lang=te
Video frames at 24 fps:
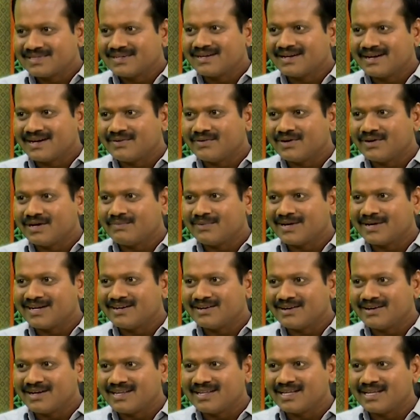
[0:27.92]
రెండు వేల
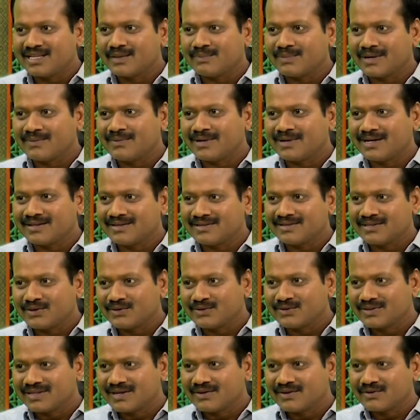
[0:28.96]
పన్నెండులో ఏదైతే ప్రమాదం
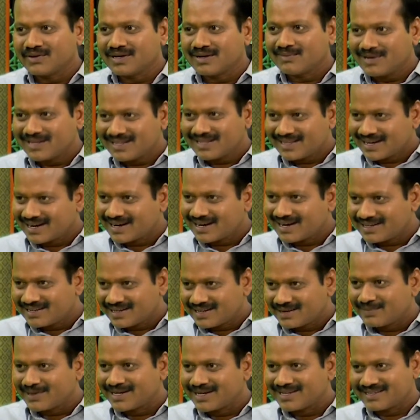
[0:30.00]
జరుగుతుంది అనుకున్నామో అది జరగాల్సిన
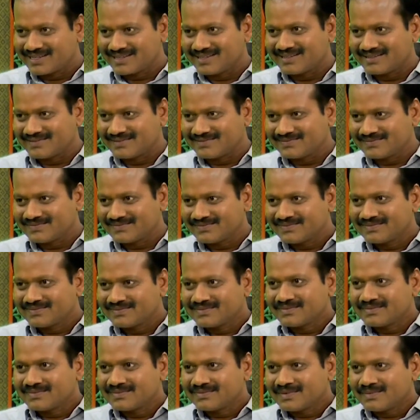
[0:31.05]
పరిస్థితి
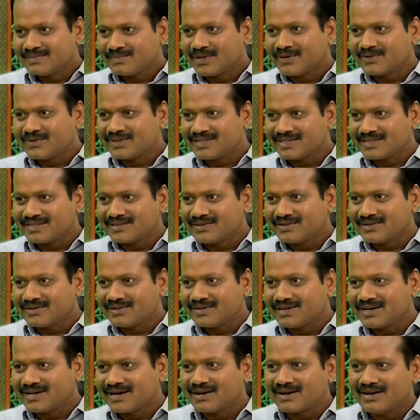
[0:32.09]
భవిష్యత్
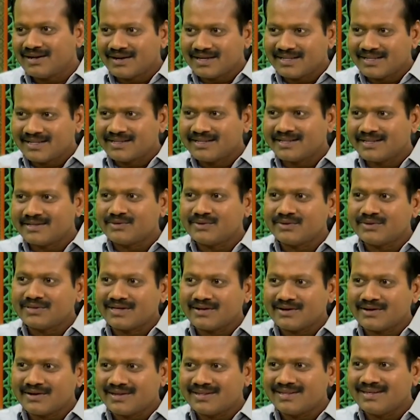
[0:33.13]
కారులు ఏదైతే
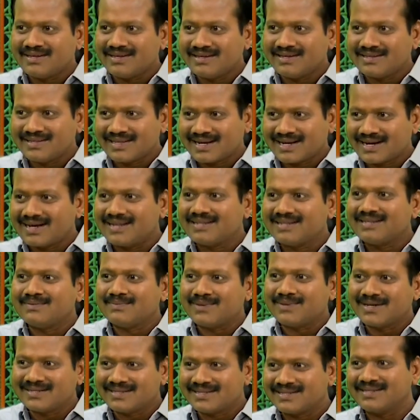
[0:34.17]
చూసారో అది జరగాల్సిన
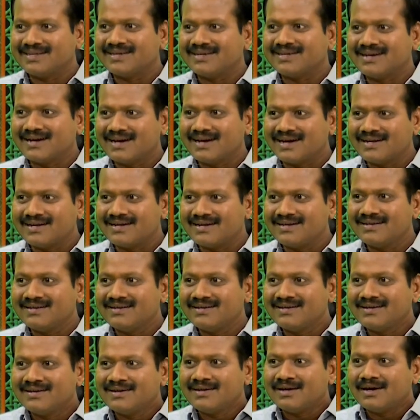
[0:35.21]
పరిస్థితి కానీ
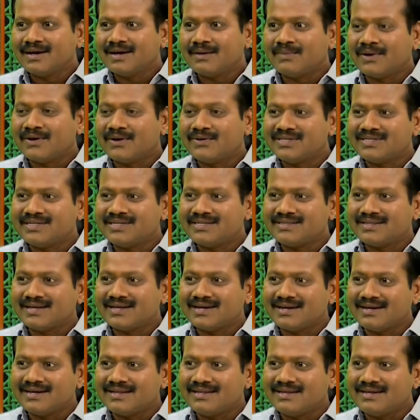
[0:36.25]
భవిష్యత్
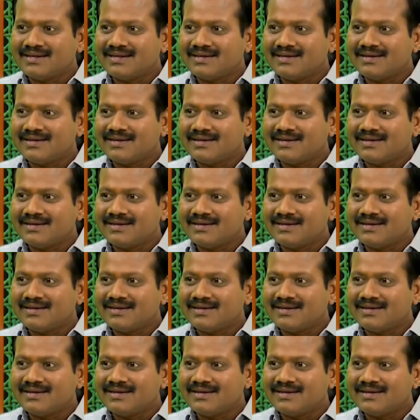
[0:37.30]
అనేది